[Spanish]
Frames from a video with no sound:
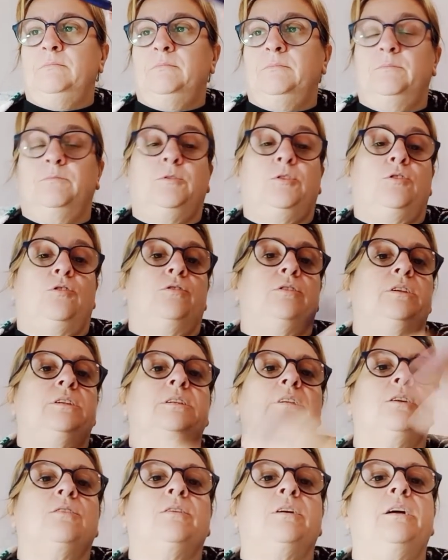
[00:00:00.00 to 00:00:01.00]
Bueno, donde
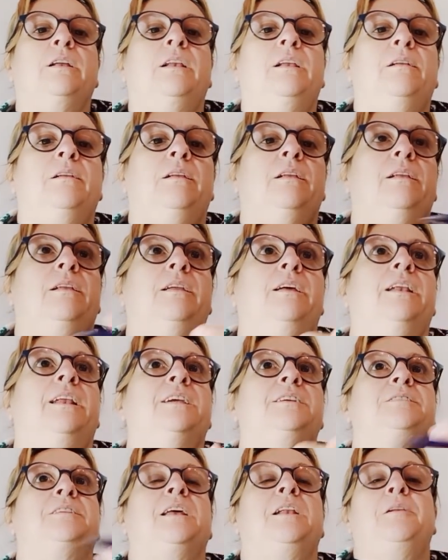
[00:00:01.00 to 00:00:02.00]
se, el,
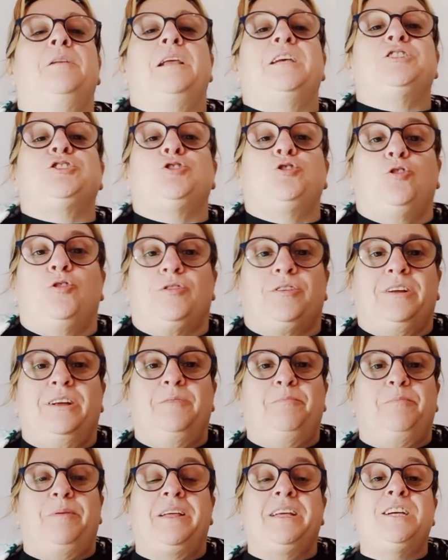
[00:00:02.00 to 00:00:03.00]
store,
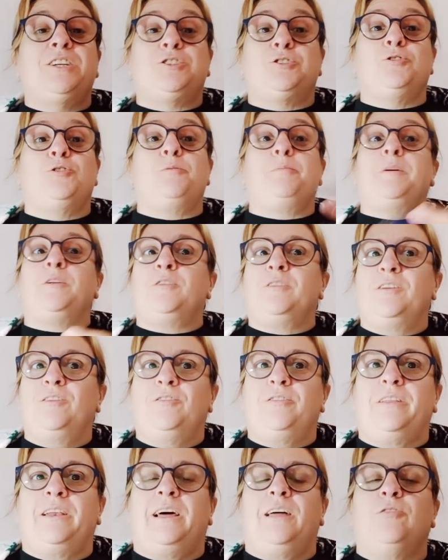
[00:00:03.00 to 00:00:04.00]
el Play Store, pero del
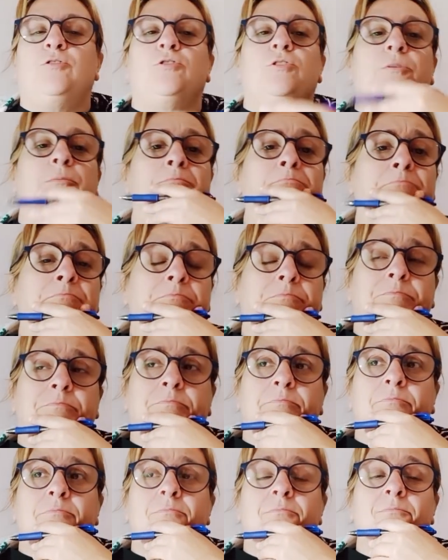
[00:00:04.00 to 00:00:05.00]
ordenador,
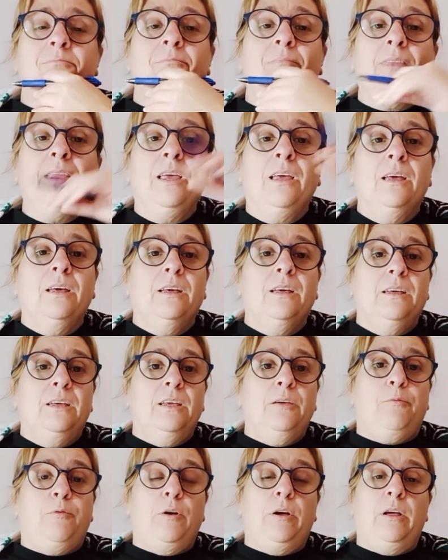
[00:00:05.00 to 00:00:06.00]

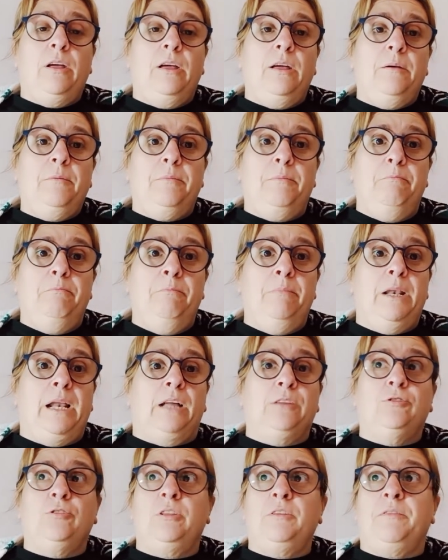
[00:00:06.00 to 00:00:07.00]
y fue
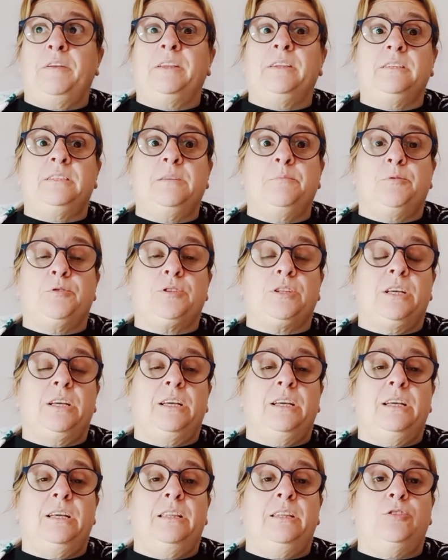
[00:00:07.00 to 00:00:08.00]
mirando diferentes tipos
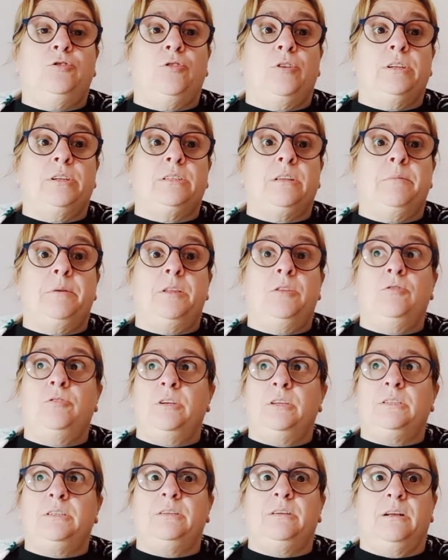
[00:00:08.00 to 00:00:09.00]
de editores de vídeo y
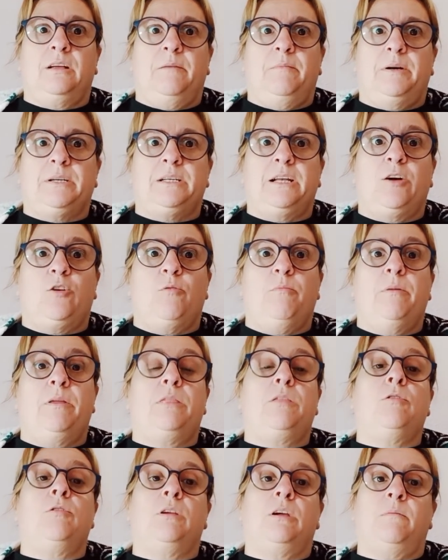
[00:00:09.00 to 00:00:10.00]
este es el que más le
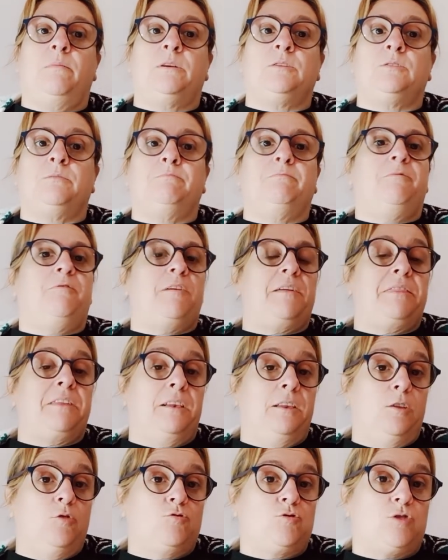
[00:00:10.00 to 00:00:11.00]
convenció, el que más
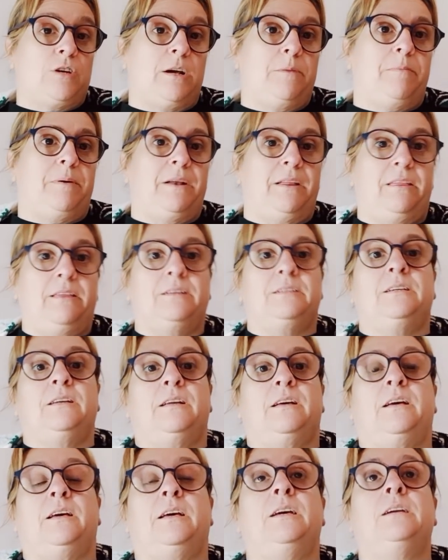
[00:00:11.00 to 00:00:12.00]
fácil de usar parece
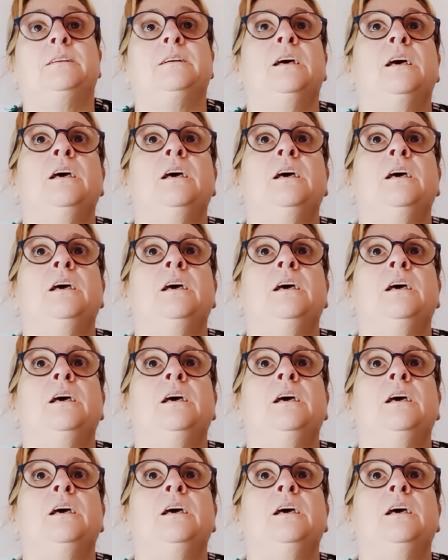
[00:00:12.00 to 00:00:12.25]
ser que es.